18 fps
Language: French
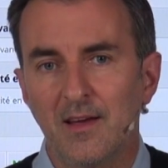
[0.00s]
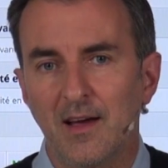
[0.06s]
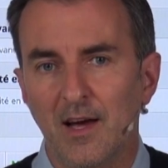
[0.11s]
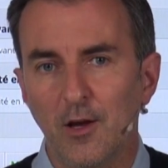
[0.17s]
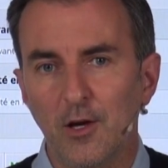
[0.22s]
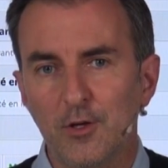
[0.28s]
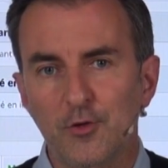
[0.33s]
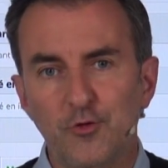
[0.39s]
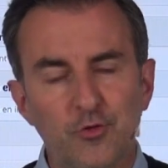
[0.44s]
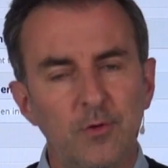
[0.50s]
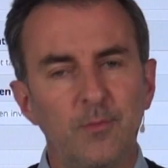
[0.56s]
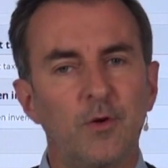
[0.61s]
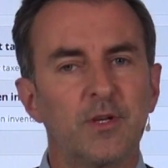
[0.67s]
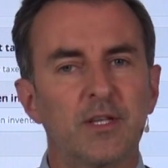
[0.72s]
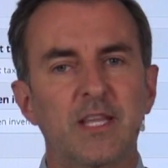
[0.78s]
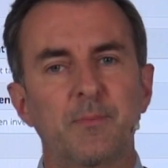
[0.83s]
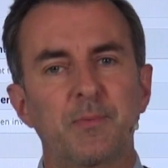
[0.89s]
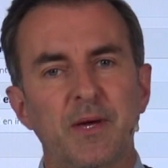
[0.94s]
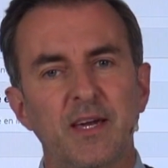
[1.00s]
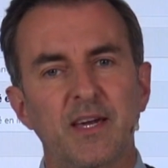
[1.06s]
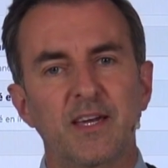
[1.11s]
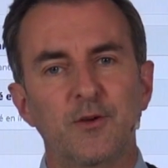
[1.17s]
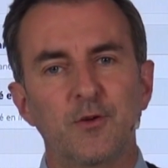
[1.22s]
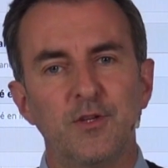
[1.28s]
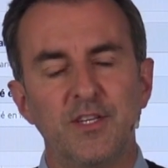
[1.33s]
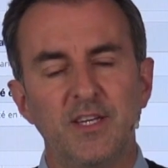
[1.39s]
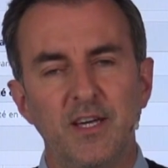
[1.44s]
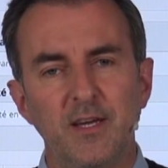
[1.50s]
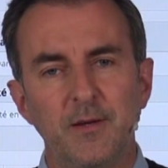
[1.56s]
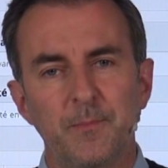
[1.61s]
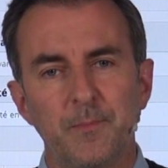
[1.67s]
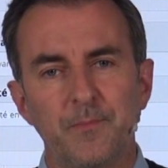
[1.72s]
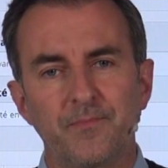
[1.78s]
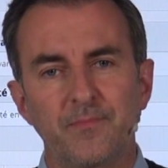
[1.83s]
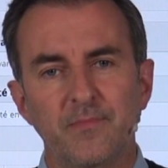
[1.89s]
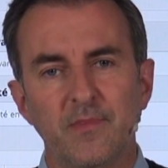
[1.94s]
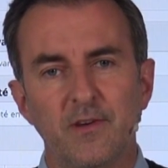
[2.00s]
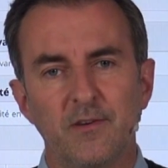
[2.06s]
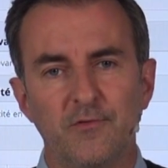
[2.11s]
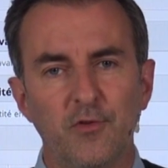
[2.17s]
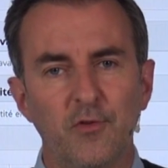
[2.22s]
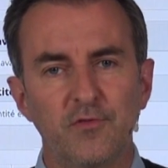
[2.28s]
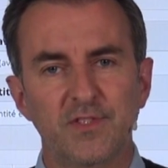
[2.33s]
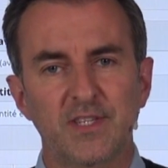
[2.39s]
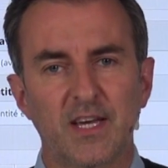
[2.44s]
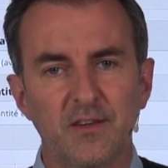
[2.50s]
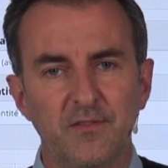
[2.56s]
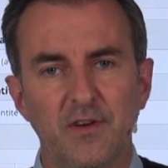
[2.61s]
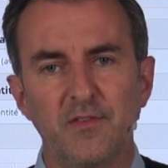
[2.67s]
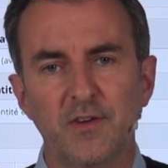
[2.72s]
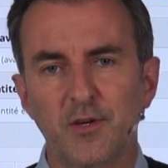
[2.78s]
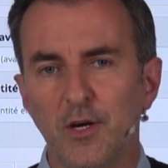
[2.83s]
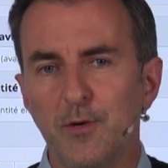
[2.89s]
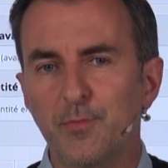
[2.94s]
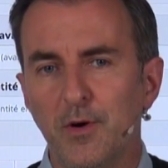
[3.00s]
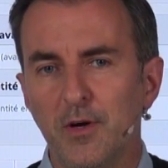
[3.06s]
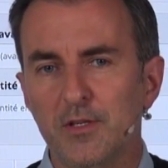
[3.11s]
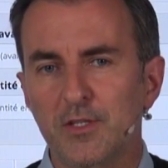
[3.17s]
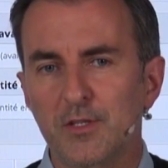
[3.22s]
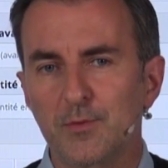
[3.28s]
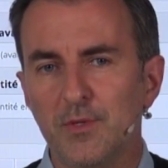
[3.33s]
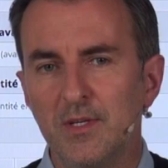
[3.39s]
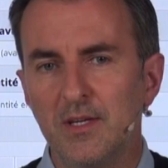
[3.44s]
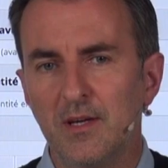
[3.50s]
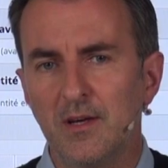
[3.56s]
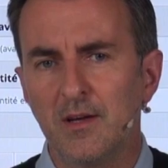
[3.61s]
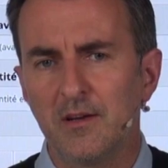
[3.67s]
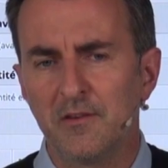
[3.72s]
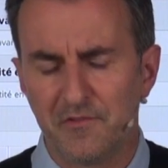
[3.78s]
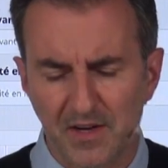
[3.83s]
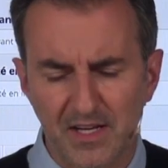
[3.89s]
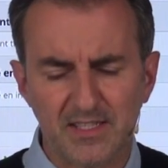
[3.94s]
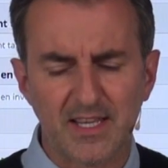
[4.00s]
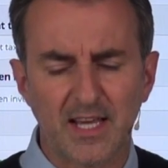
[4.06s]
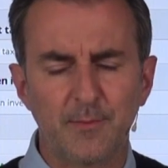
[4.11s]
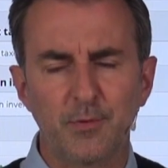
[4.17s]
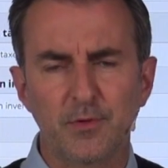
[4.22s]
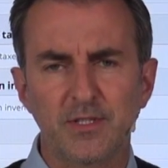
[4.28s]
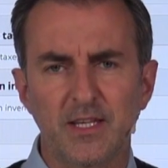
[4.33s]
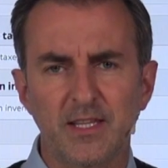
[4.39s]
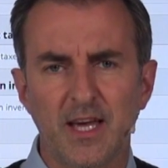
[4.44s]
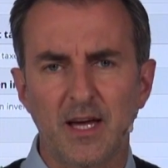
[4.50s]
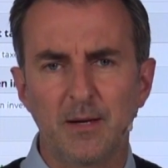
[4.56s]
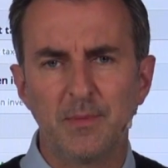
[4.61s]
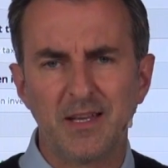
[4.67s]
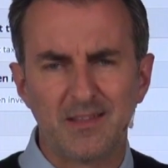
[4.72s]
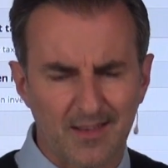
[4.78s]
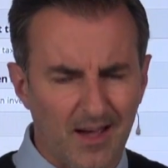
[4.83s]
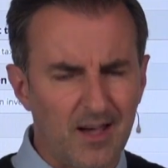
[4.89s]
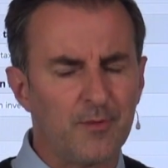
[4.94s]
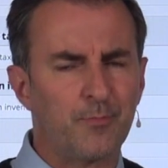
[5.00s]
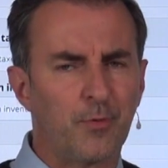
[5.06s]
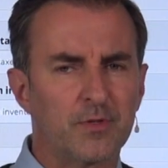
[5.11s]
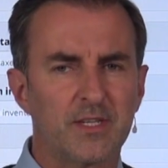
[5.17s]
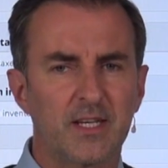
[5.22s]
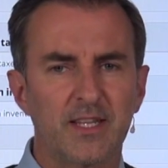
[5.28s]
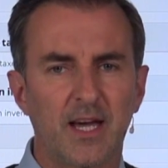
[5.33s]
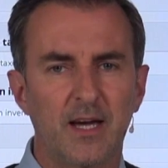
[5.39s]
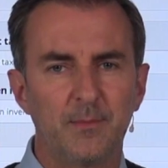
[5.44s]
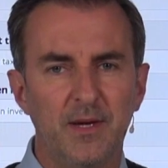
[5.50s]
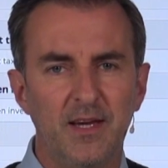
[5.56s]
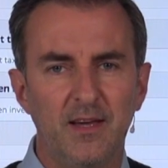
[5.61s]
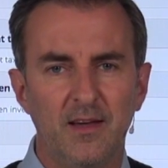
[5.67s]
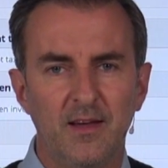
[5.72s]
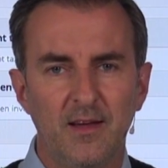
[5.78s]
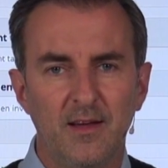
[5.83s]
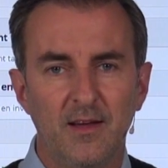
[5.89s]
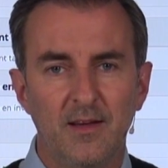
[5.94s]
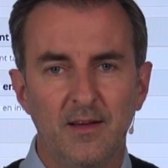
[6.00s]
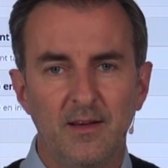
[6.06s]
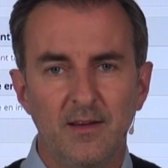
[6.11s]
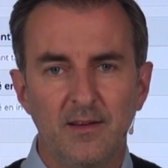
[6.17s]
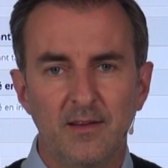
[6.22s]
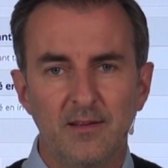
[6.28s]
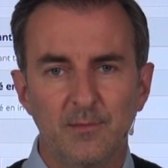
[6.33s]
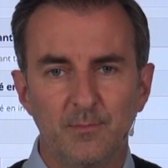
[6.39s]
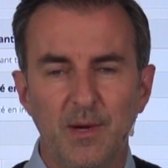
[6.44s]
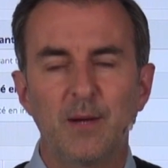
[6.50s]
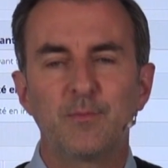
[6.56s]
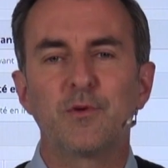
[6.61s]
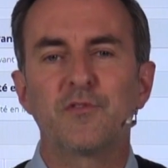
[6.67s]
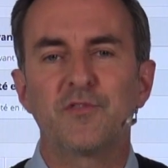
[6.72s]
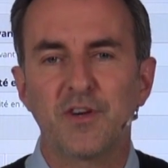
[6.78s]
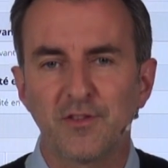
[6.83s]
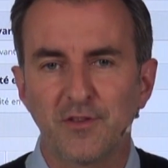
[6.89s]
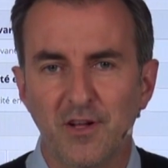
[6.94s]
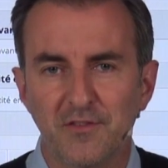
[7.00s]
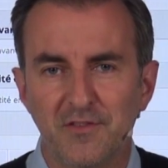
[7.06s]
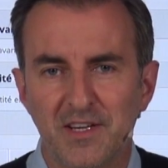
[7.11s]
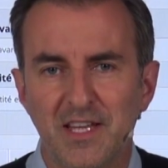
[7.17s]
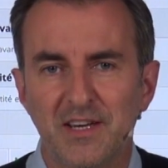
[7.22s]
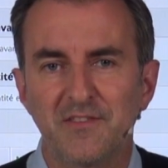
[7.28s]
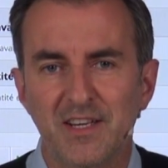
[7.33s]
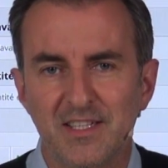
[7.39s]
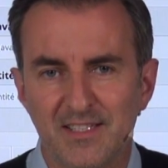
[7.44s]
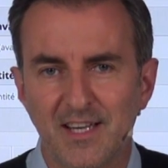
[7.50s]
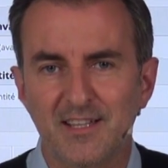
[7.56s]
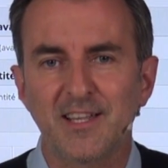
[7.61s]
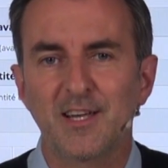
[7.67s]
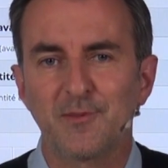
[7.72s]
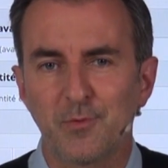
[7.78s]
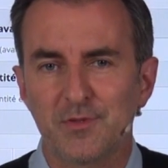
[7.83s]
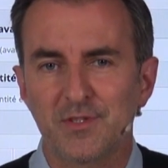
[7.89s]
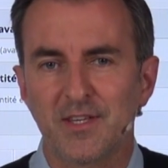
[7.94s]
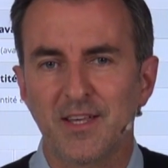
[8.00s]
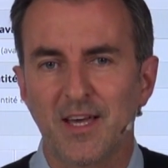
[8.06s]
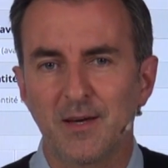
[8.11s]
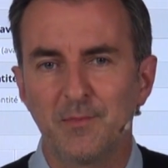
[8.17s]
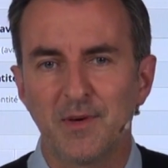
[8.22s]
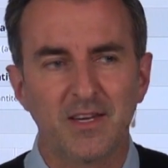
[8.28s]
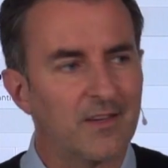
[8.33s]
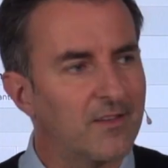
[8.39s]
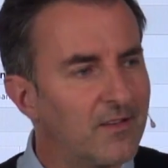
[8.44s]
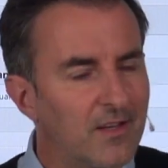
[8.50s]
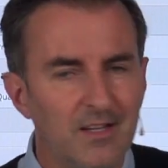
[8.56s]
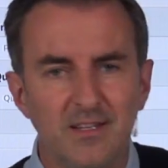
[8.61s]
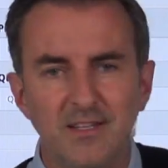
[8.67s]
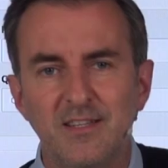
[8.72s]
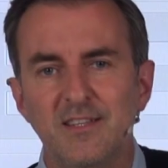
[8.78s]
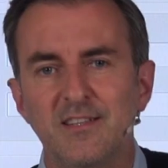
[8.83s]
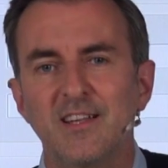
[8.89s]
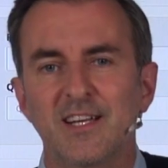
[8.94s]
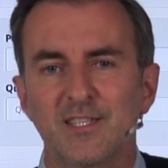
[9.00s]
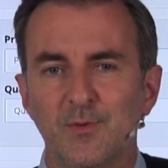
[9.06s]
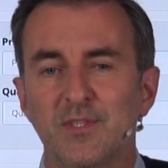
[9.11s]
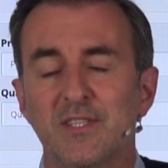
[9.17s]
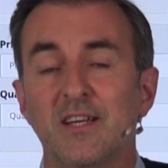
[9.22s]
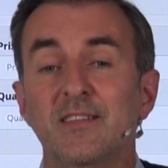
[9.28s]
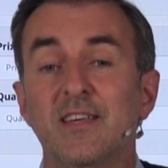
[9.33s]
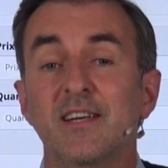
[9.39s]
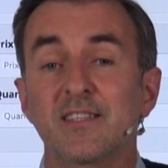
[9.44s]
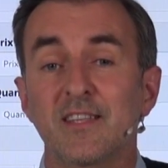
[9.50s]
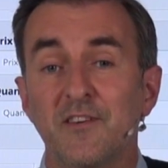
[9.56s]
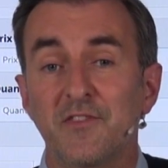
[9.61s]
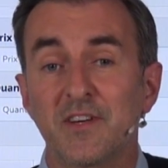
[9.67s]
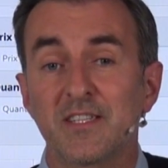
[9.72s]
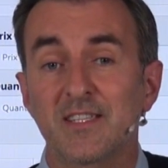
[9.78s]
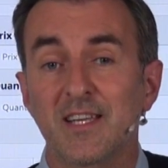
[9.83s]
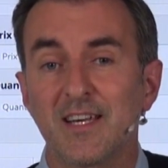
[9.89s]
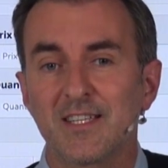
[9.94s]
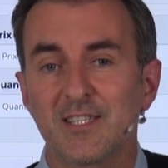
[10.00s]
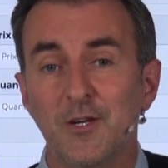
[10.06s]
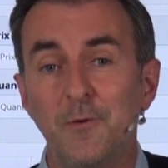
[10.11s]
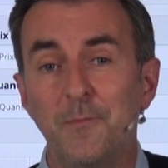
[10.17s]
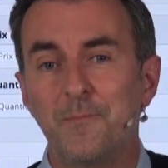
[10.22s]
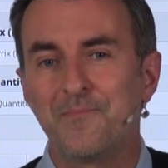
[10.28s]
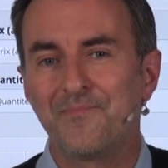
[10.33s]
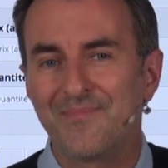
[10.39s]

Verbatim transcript: Alors que tout le monde est à prix régulier, vous, vous arrivez avec un produit, 25 de rabais, 30 de rabais, bien plus fun de le vendre à 25-30 de rabais que de le liquider à 75 en fin de saison.